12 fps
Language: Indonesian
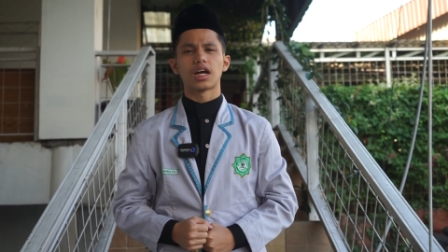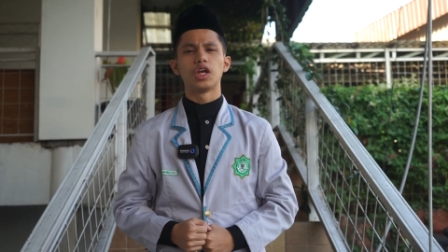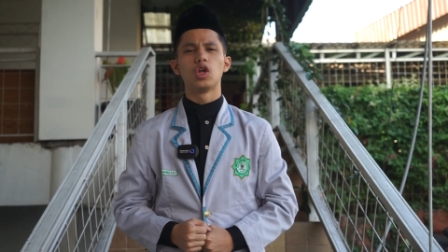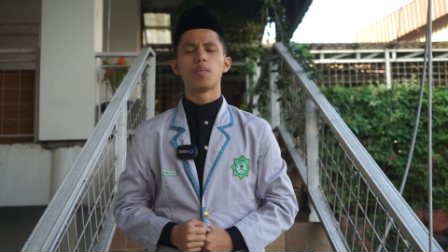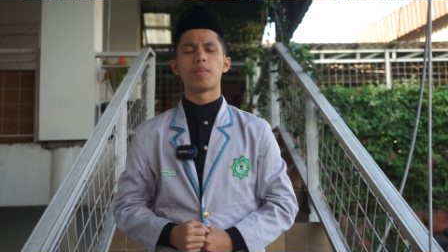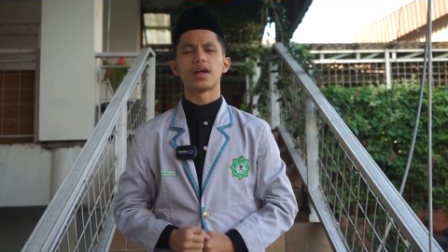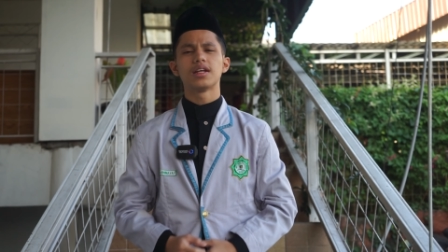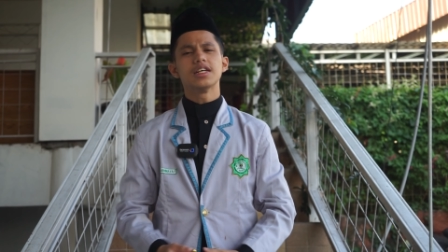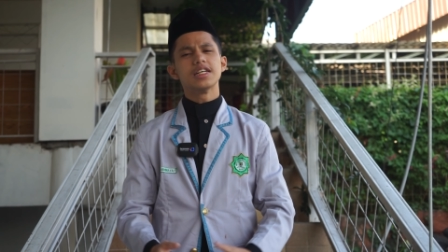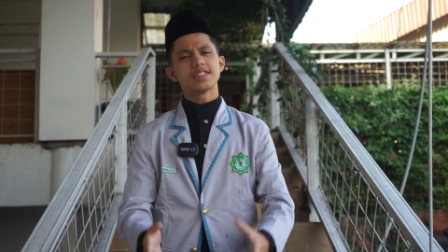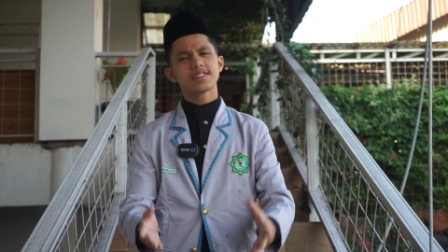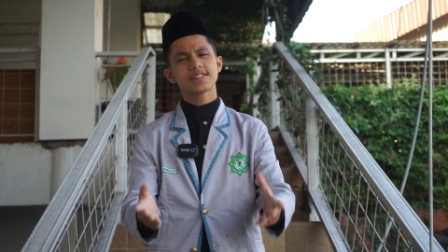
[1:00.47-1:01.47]
kehidupan
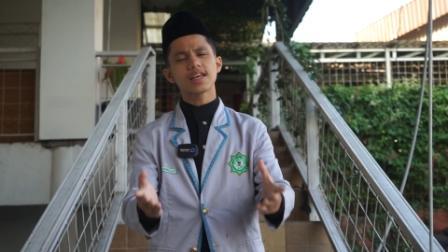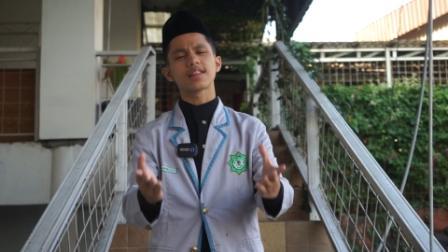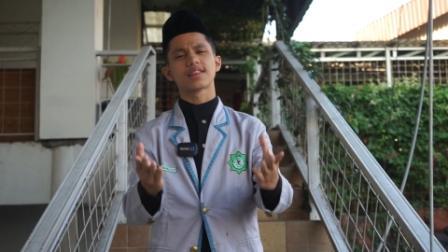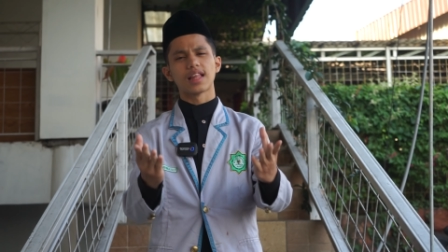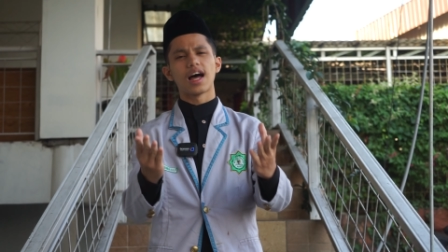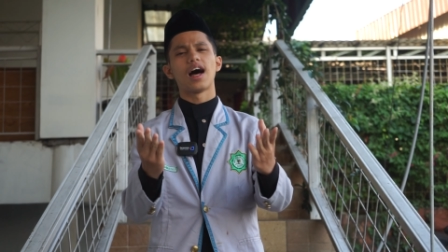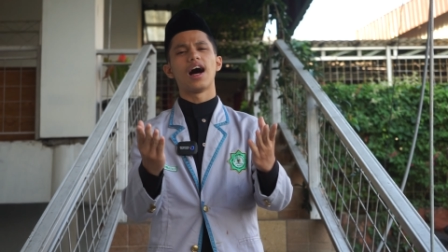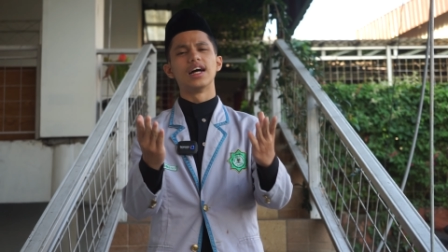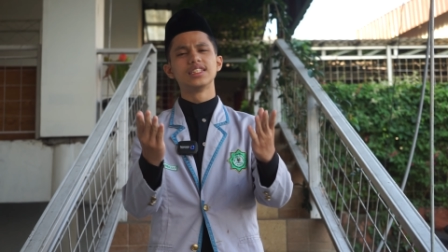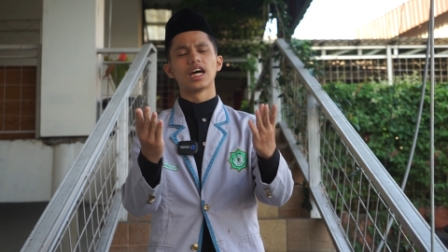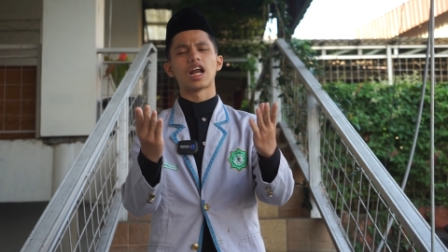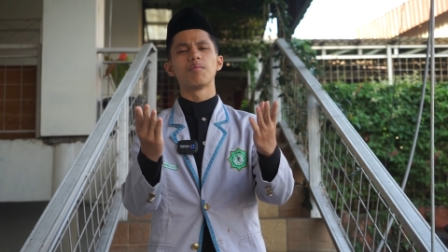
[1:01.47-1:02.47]
serta
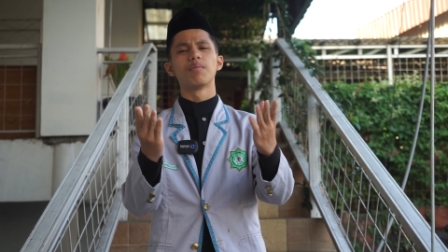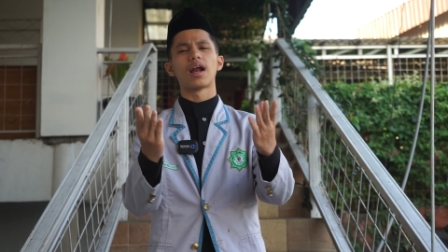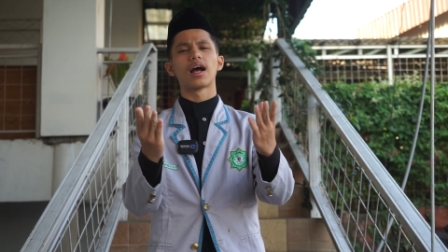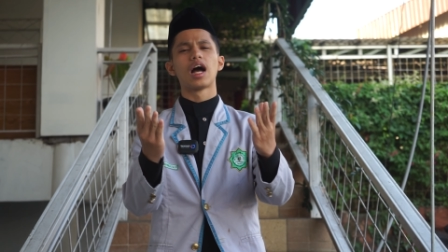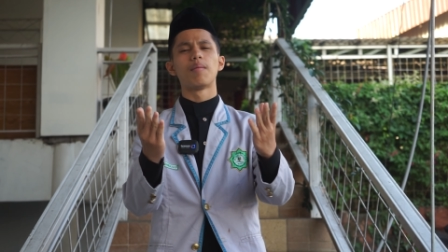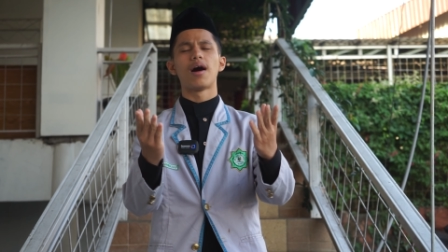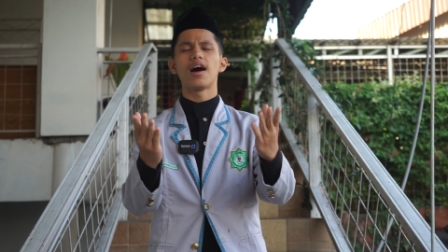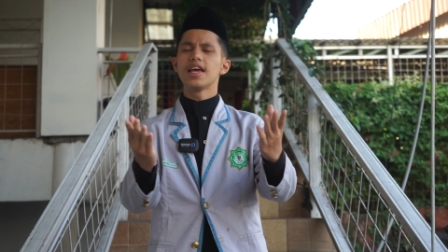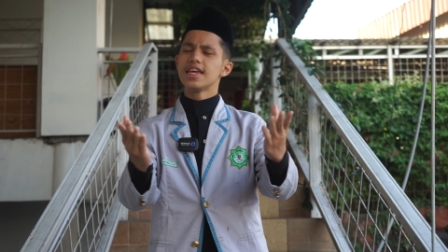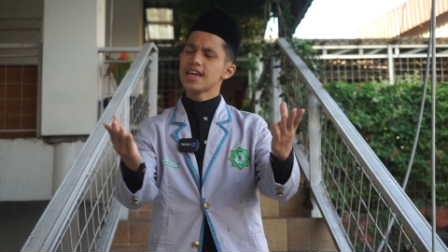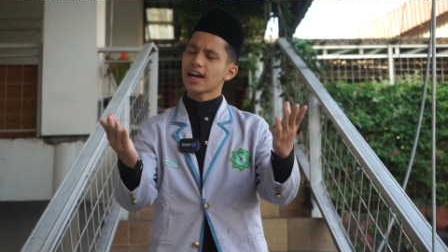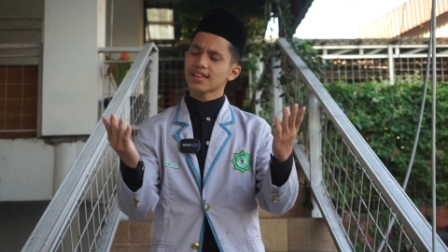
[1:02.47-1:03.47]
ajaran beragama
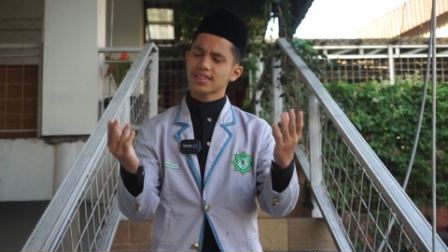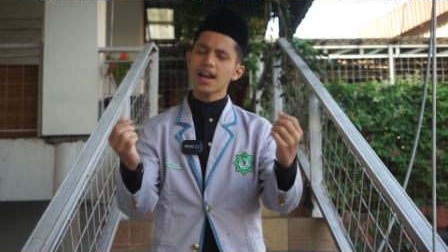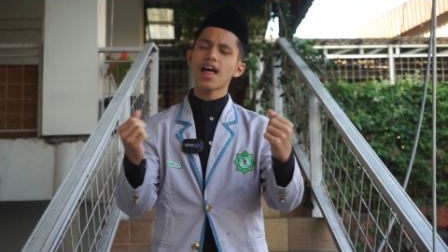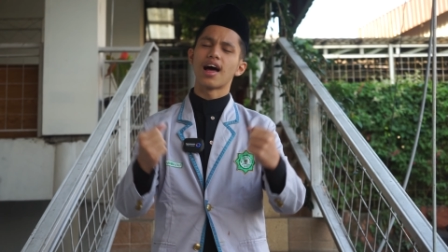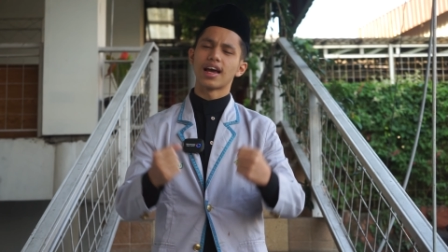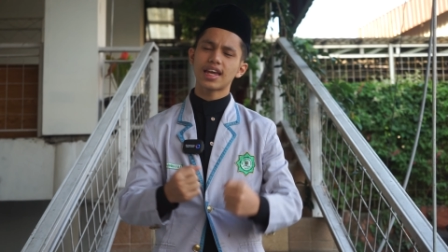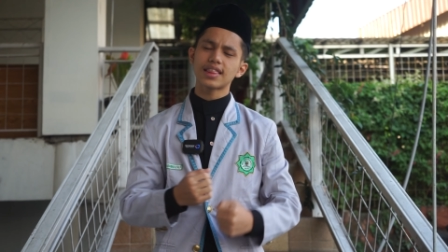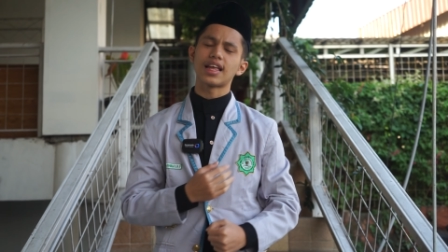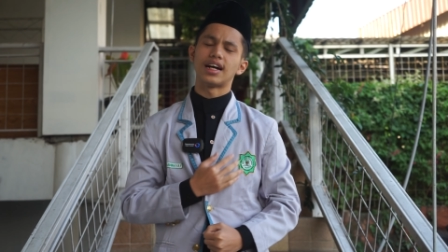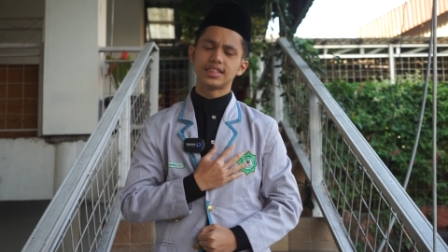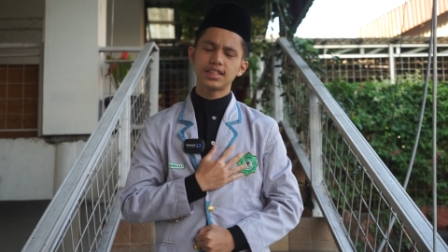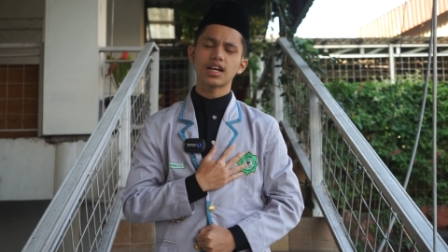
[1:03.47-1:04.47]
yang telah
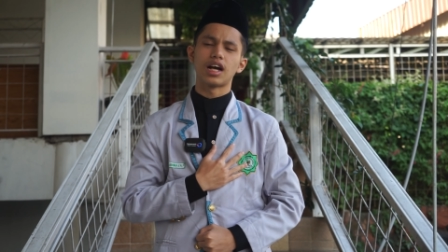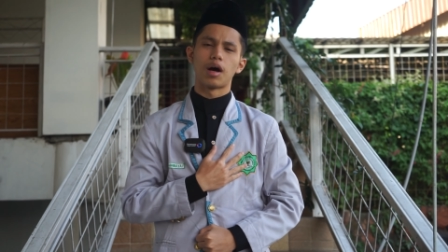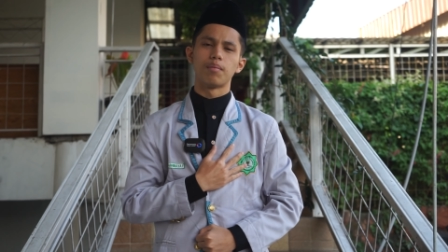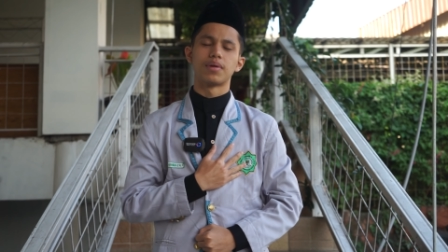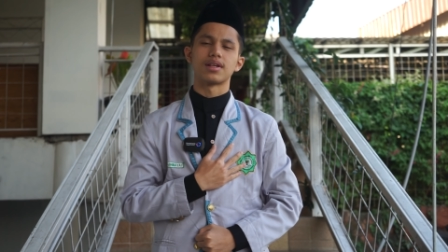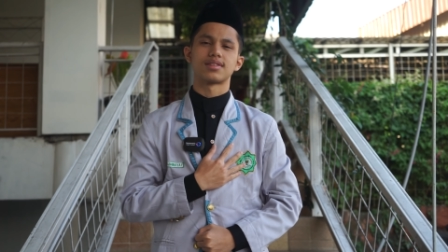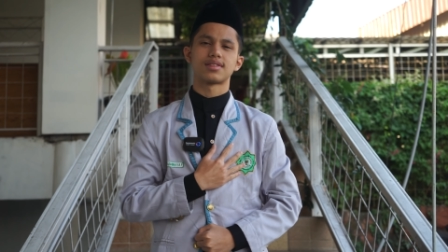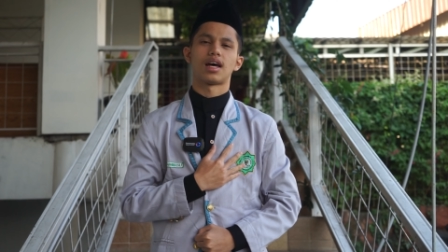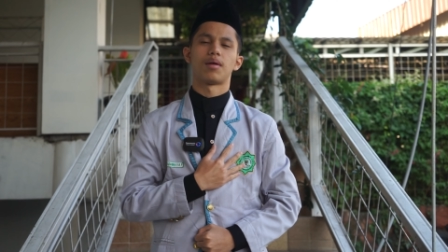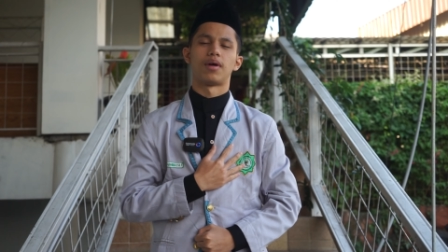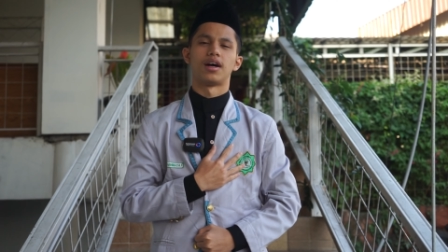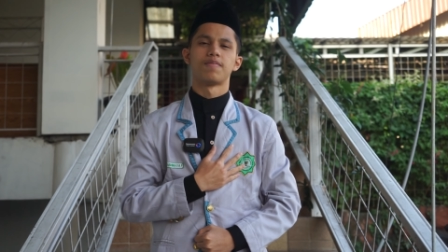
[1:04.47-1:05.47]
kita jaga
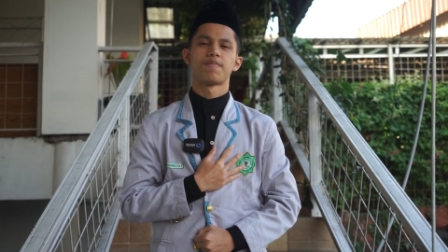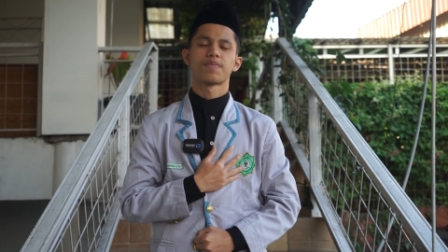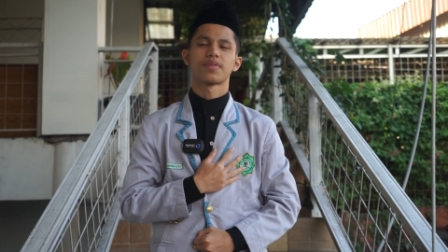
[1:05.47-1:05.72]
bersama.